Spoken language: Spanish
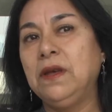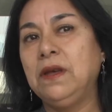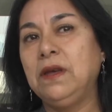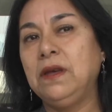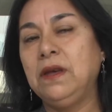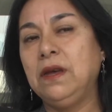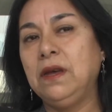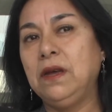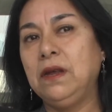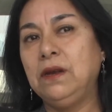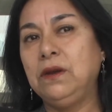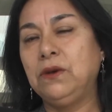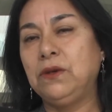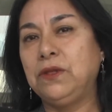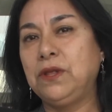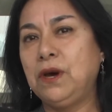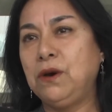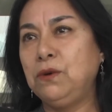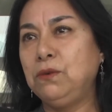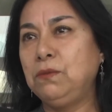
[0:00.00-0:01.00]
Eh,
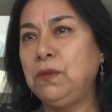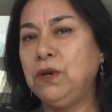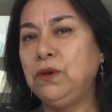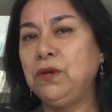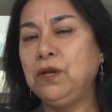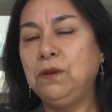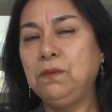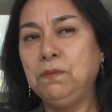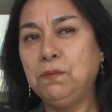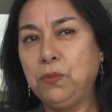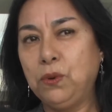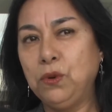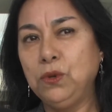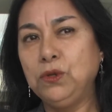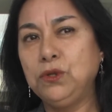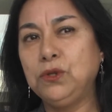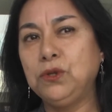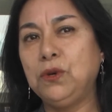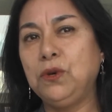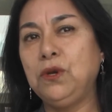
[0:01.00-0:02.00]
nos da un mayor
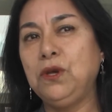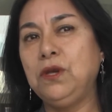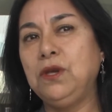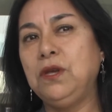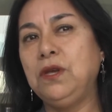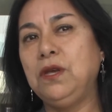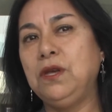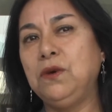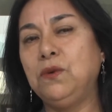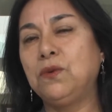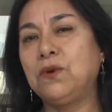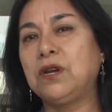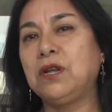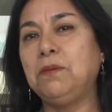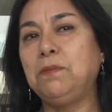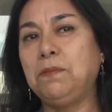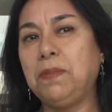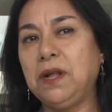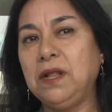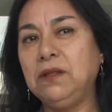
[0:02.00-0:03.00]
impulso y un
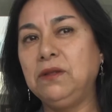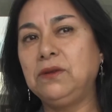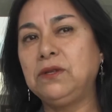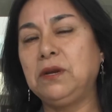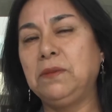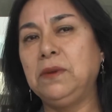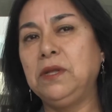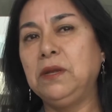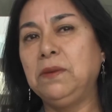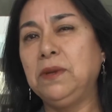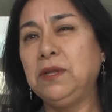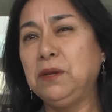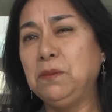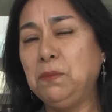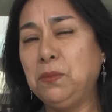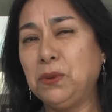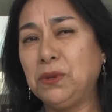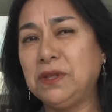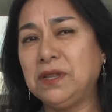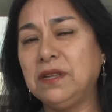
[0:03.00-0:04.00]
respaldo tremendamente
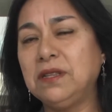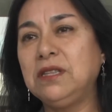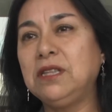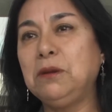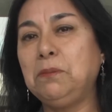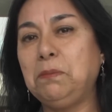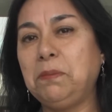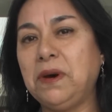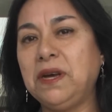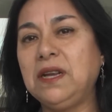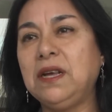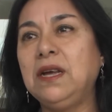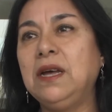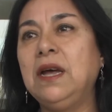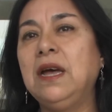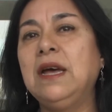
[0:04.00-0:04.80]
importante para